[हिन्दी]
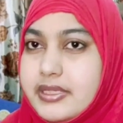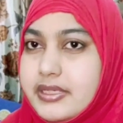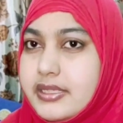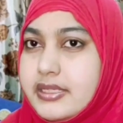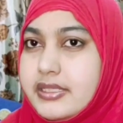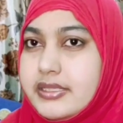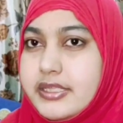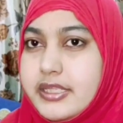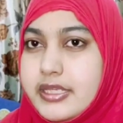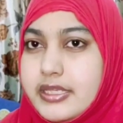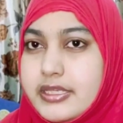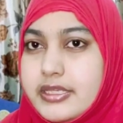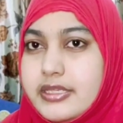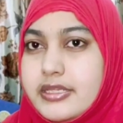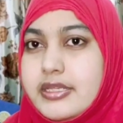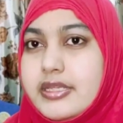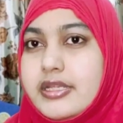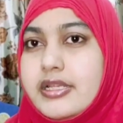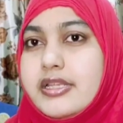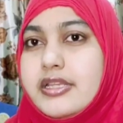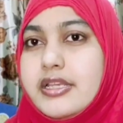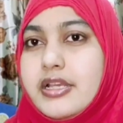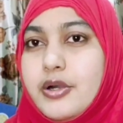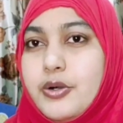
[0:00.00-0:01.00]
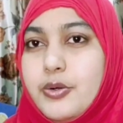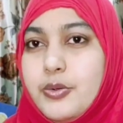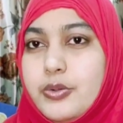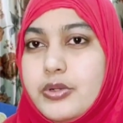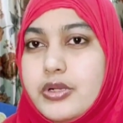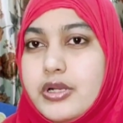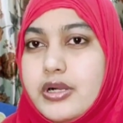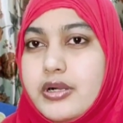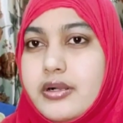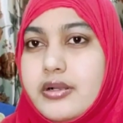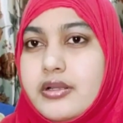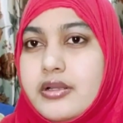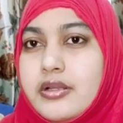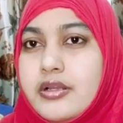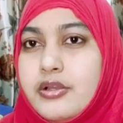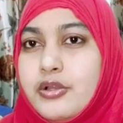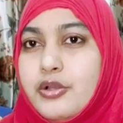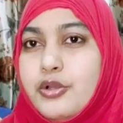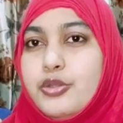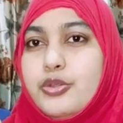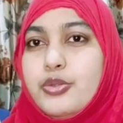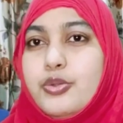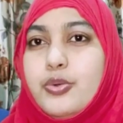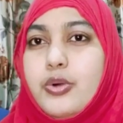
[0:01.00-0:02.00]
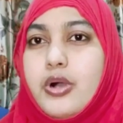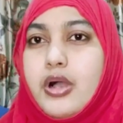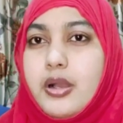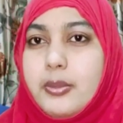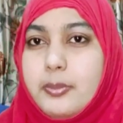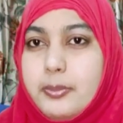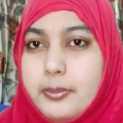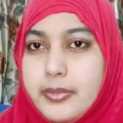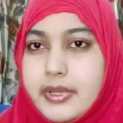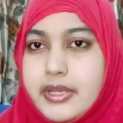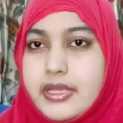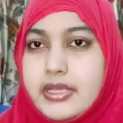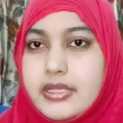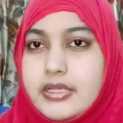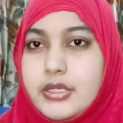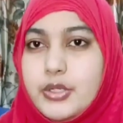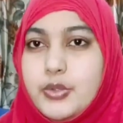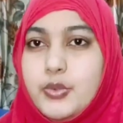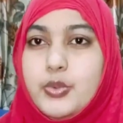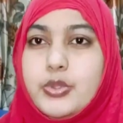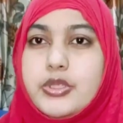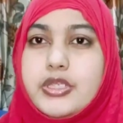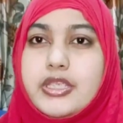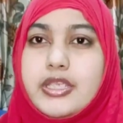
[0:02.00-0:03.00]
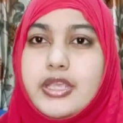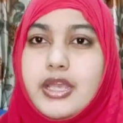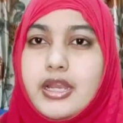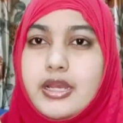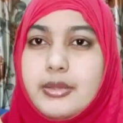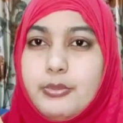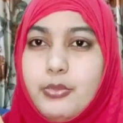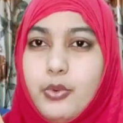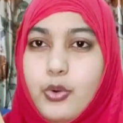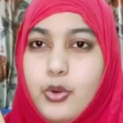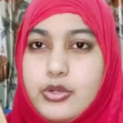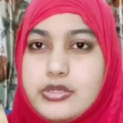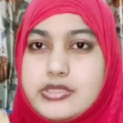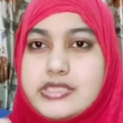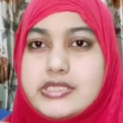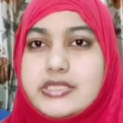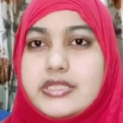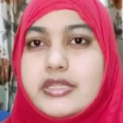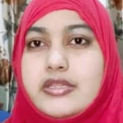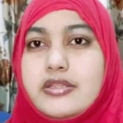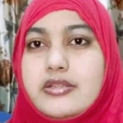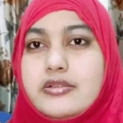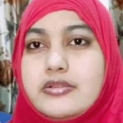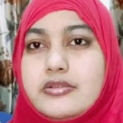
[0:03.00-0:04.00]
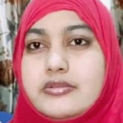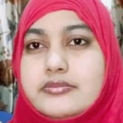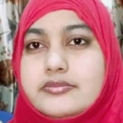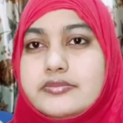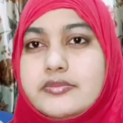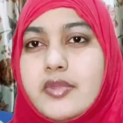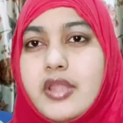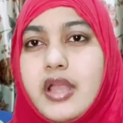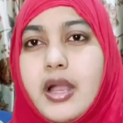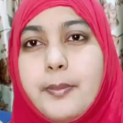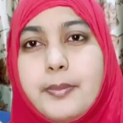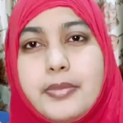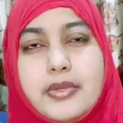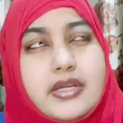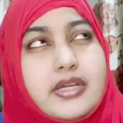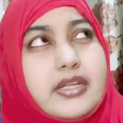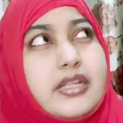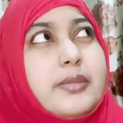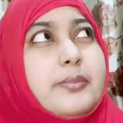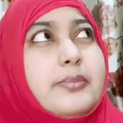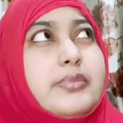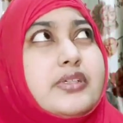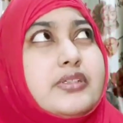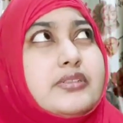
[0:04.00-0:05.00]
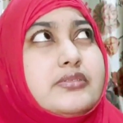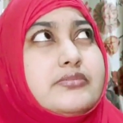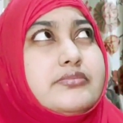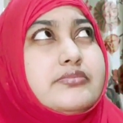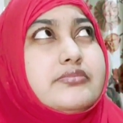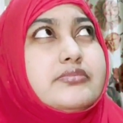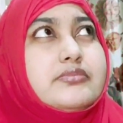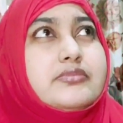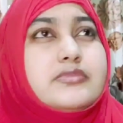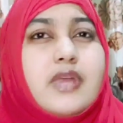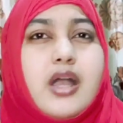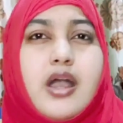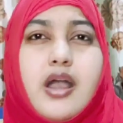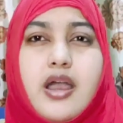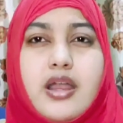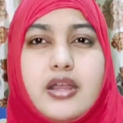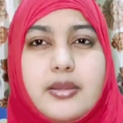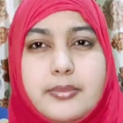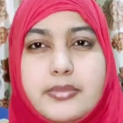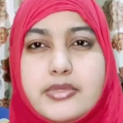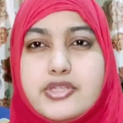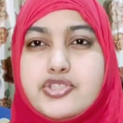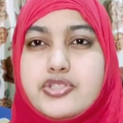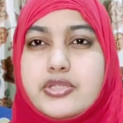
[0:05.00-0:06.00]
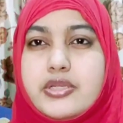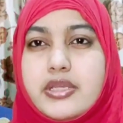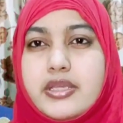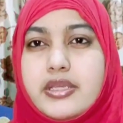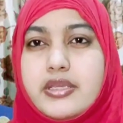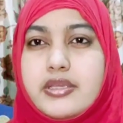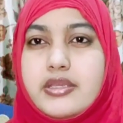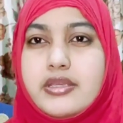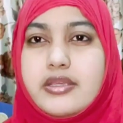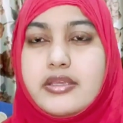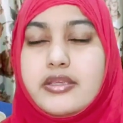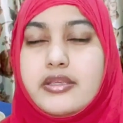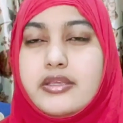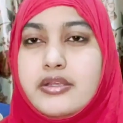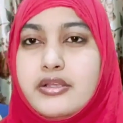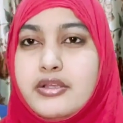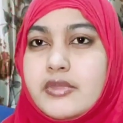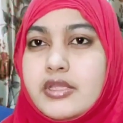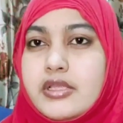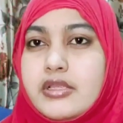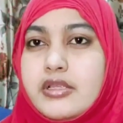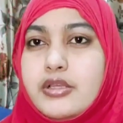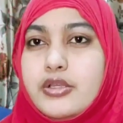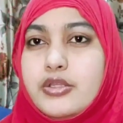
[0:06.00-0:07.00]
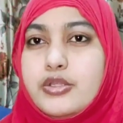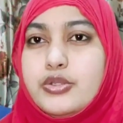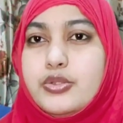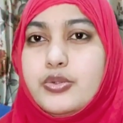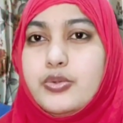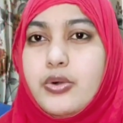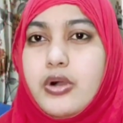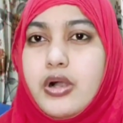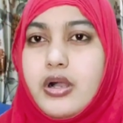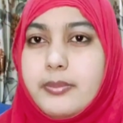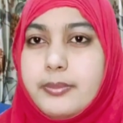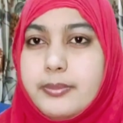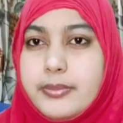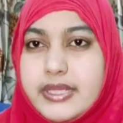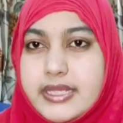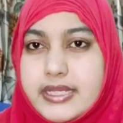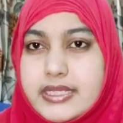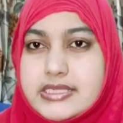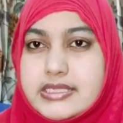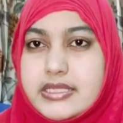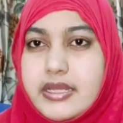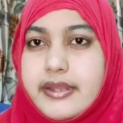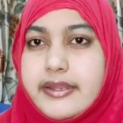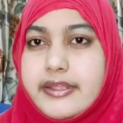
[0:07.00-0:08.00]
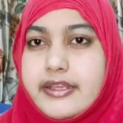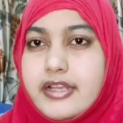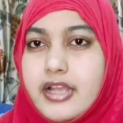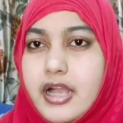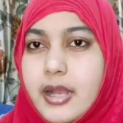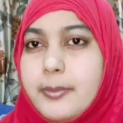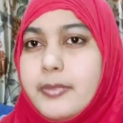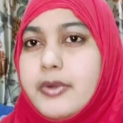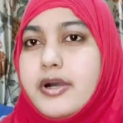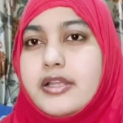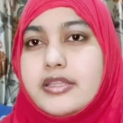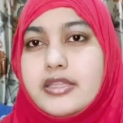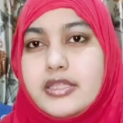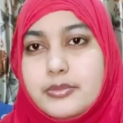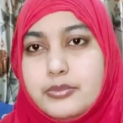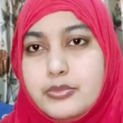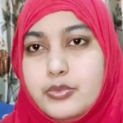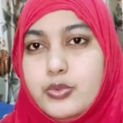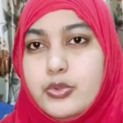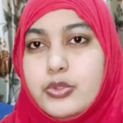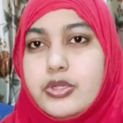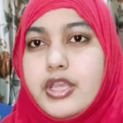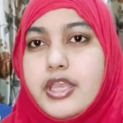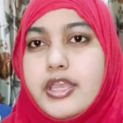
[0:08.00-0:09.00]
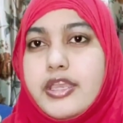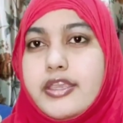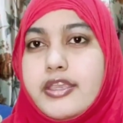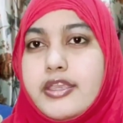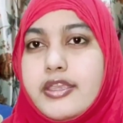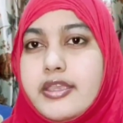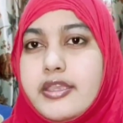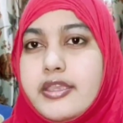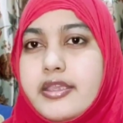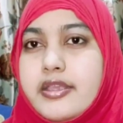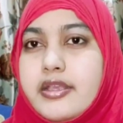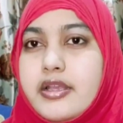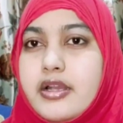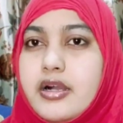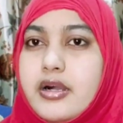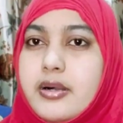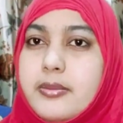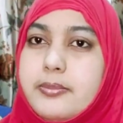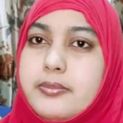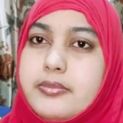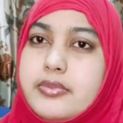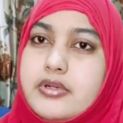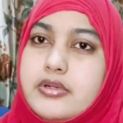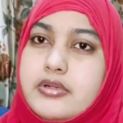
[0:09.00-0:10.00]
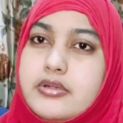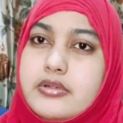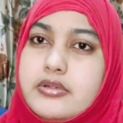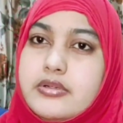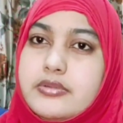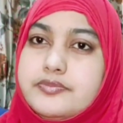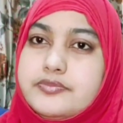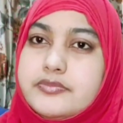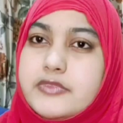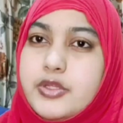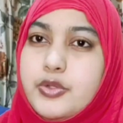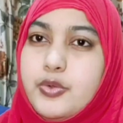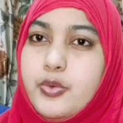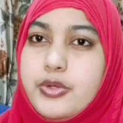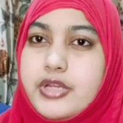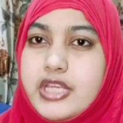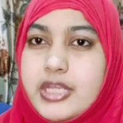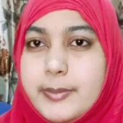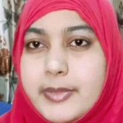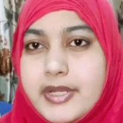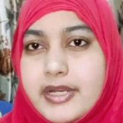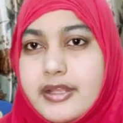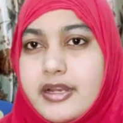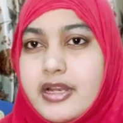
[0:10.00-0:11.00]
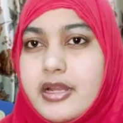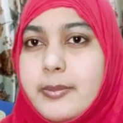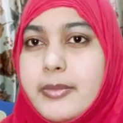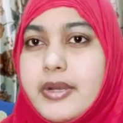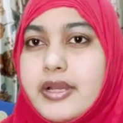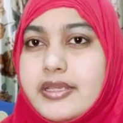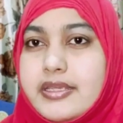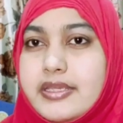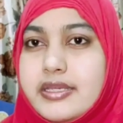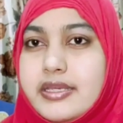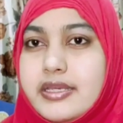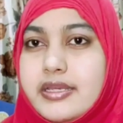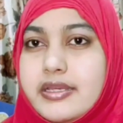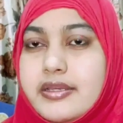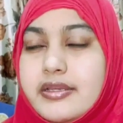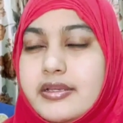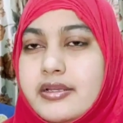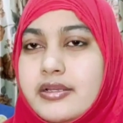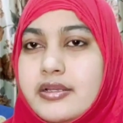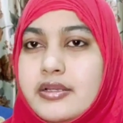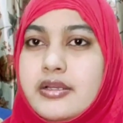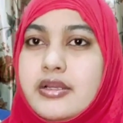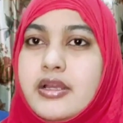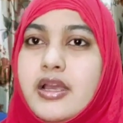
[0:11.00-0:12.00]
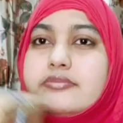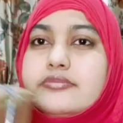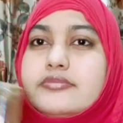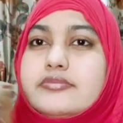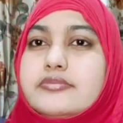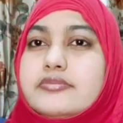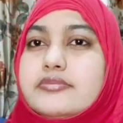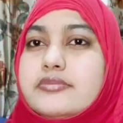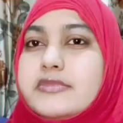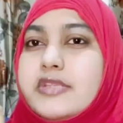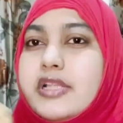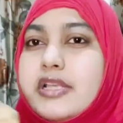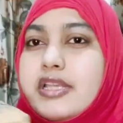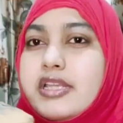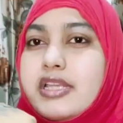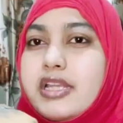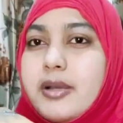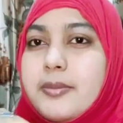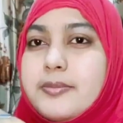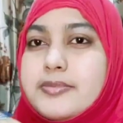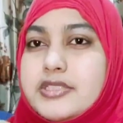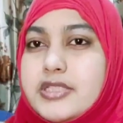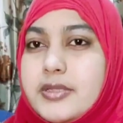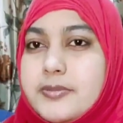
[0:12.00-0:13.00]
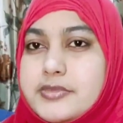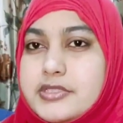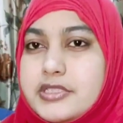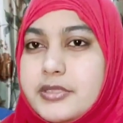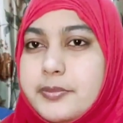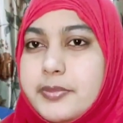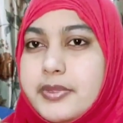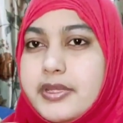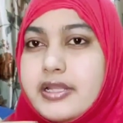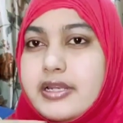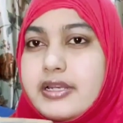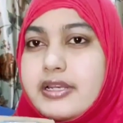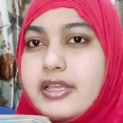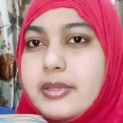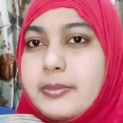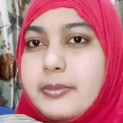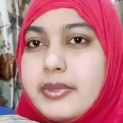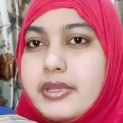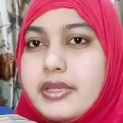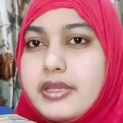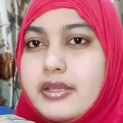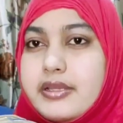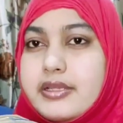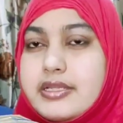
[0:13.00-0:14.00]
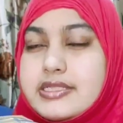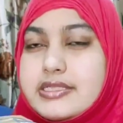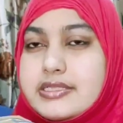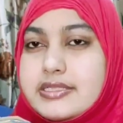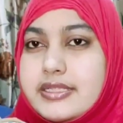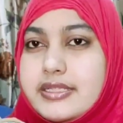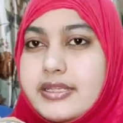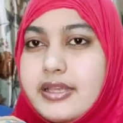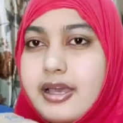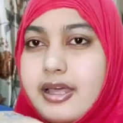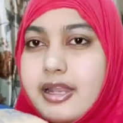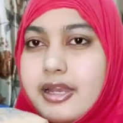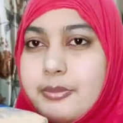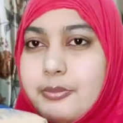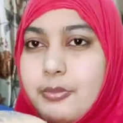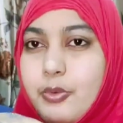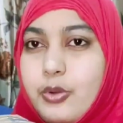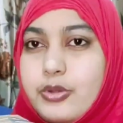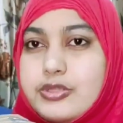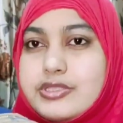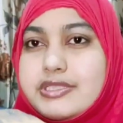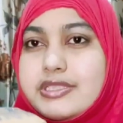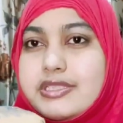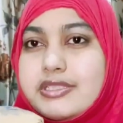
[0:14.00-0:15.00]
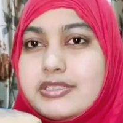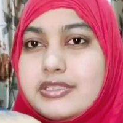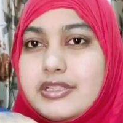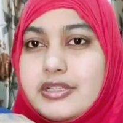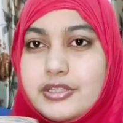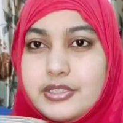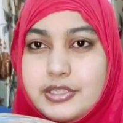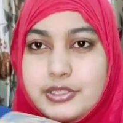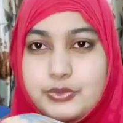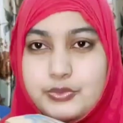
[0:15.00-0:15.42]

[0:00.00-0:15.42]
आप ही ने देख ही दिया होगा तो अब मैं करूँगी अनबॉक्सिंग अब करीबन आठ बज रहे हैं तो अब मेरे सारे काम ख़त्म हो गए हैं अब रोटी बनाना बाकी है लेकिन अब सबसे पहले मैं इसकी अनबॉक्सिंग